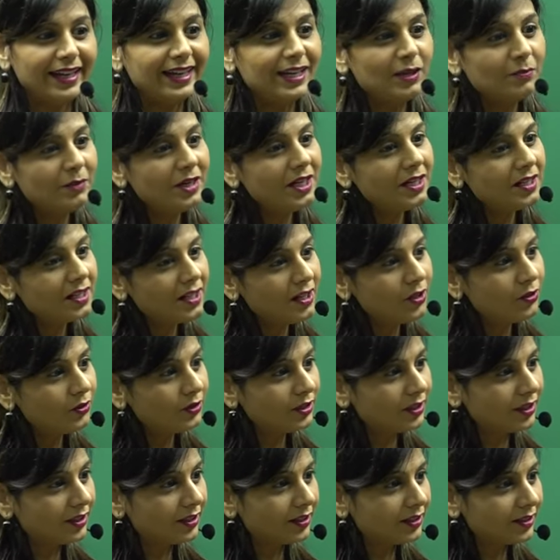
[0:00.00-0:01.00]
एलिमेंट क्या
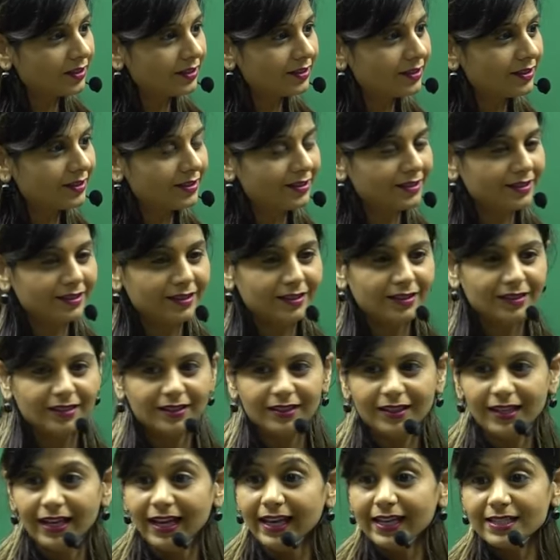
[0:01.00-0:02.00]
होता है
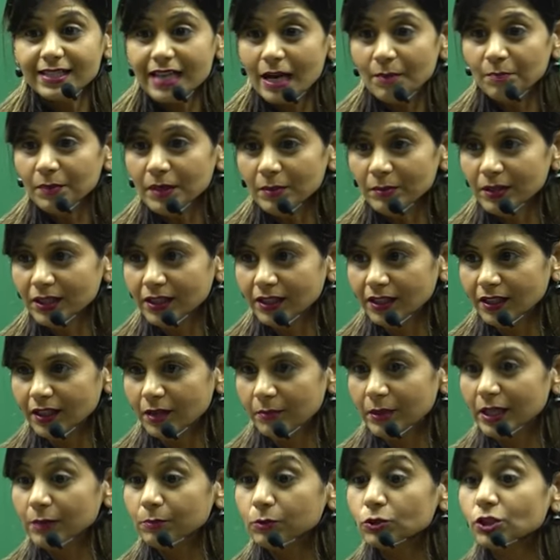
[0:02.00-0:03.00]
एग्जाम्पल मत देना
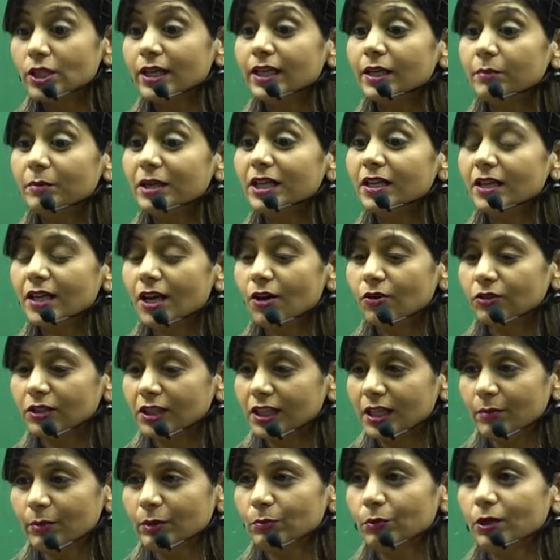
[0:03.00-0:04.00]
मैंने पूछा एलिमेंट क्या होता
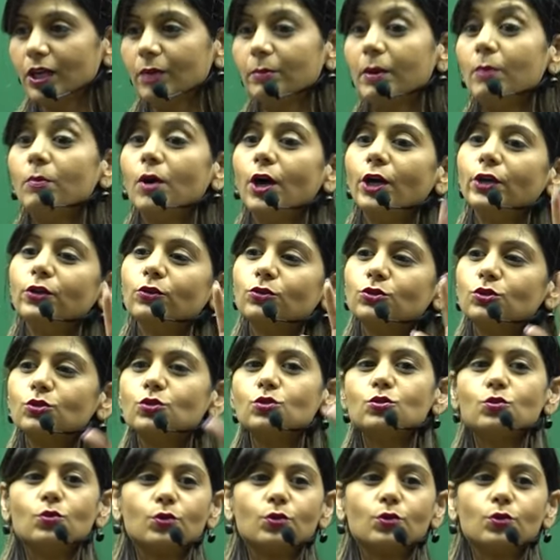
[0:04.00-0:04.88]
है ये मत बोला मैम हाइड्रोजन